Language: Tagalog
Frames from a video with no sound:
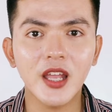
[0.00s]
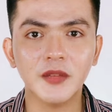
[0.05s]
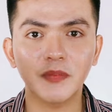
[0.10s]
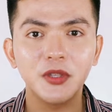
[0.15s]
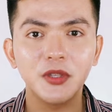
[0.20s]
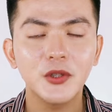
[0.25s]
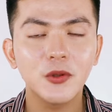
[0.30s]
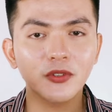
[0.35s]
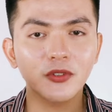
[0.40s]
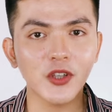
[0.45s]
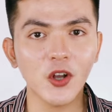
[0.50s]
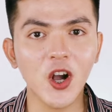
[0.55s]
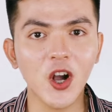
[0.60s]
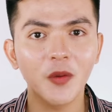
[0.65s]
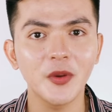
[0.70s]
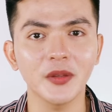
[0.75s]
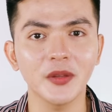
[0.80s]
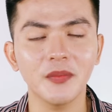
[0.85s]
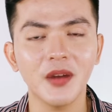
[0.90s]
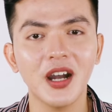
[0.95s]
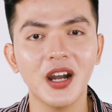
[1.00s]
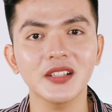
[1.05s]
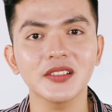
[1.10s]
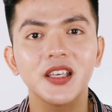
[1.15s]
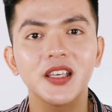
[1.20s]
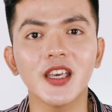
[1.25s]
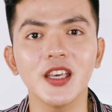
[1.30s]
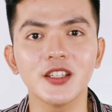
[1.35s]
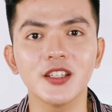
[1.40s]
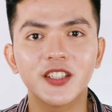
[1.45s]
uh, let me know sa comment
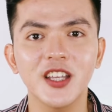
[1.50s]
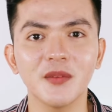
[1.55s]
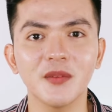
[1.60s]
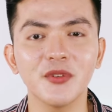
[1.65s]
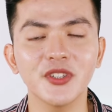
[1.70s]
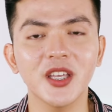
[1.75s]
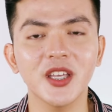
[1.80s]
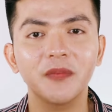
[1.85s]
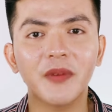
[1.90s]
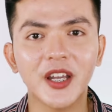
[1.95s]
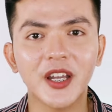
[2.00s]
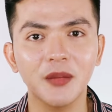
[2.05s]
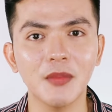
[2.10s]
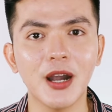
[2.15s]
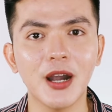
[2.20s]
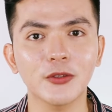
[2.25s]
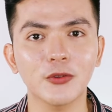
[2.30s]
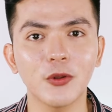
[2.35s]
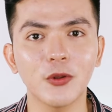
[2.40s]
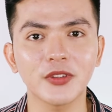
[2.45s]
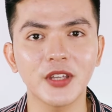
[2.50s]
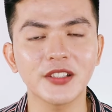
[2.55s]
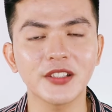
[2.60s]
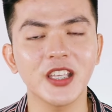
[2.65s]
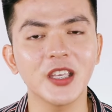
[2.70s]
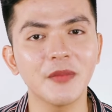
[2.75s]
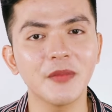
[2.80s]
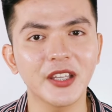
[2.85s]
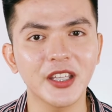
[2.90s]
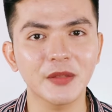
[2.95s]
box. Share mo dyan para makatulong
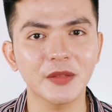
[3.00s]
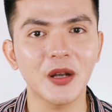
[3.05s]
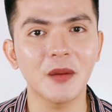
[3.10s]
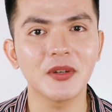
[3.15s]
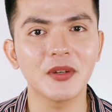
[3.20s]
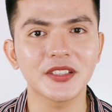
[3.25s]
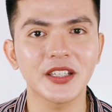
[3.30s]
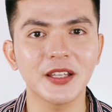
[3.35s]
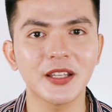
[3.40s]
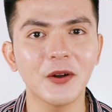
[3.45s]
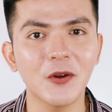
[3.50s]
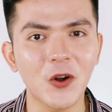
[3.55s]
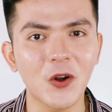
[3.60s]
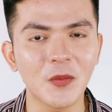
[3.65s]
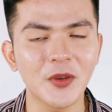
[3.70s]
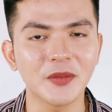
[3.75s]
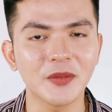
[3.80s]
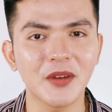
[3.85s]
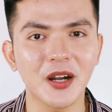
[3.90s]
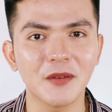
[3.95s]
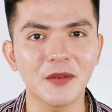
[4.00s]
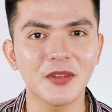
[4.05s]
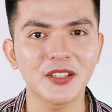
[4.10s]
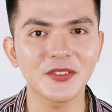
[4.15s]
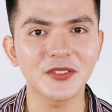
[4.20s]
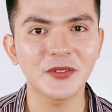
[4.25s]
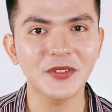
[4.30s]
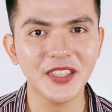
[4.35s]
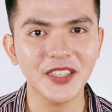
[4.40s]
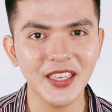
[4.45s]
tayo sa iba nagbabasa ng comment mga
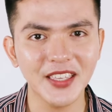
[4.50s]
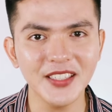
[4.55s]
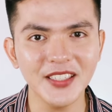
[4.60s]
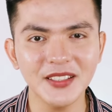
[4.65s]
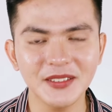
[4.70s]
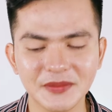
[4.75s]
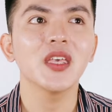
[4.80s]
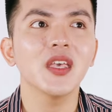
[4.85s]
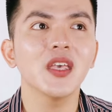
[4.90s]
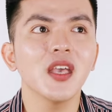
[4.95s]
best, okay?